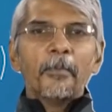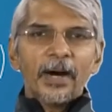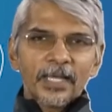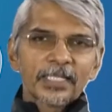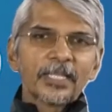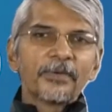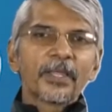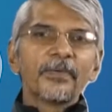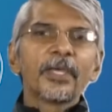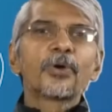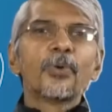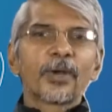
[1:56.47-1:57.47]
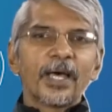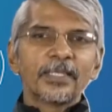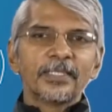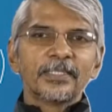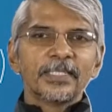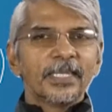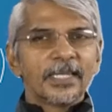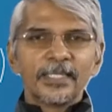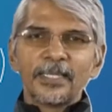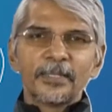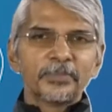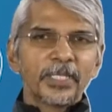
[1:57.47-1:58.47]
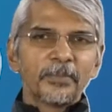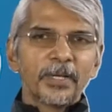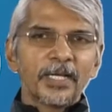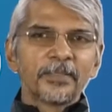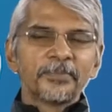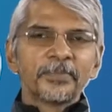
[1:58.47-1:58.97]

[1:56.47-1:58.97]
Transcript: மறந்துவிடவே கூடாது என்ன தினம் தெரியுமா